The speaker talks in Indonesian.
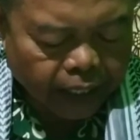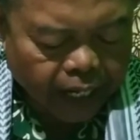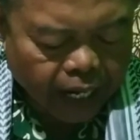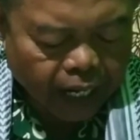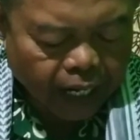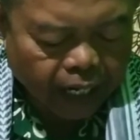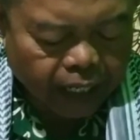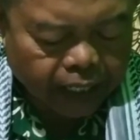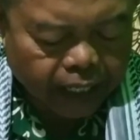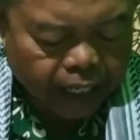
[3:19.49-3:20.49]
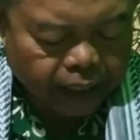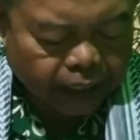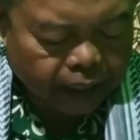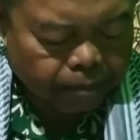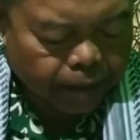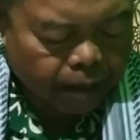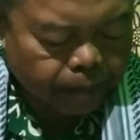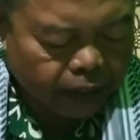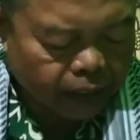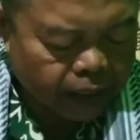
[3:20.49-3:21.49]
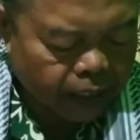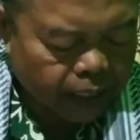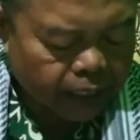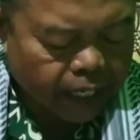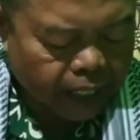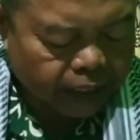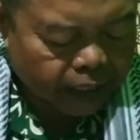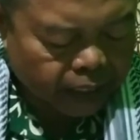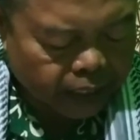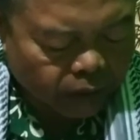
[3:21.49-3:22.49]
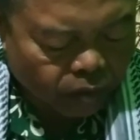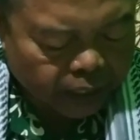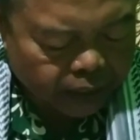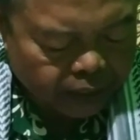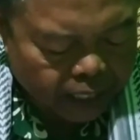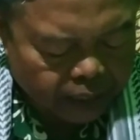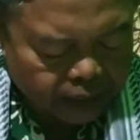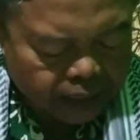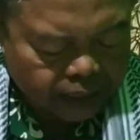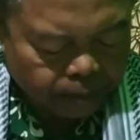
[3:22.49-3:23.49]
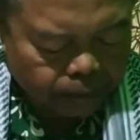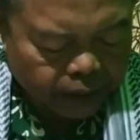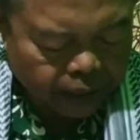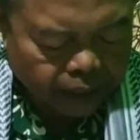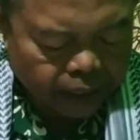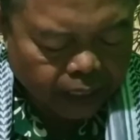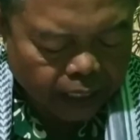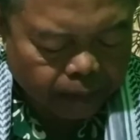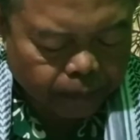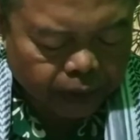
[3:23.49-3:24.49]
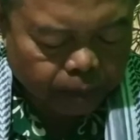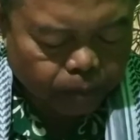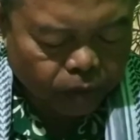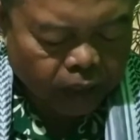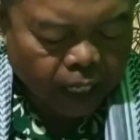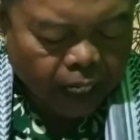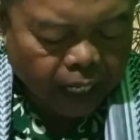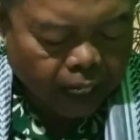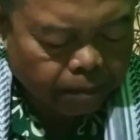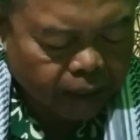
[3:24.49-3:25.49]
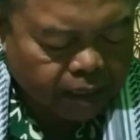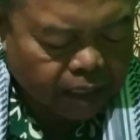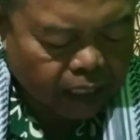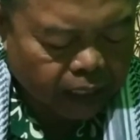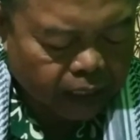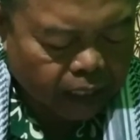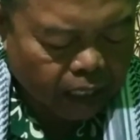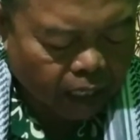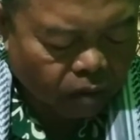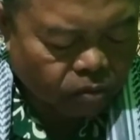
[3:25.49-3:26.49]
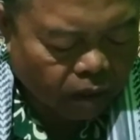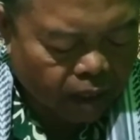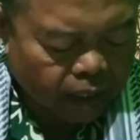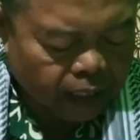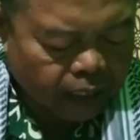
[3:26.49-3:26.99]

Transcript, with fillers: darah, daging babi, daging hewan yang disembelih dengan menyebut nama selain Allah,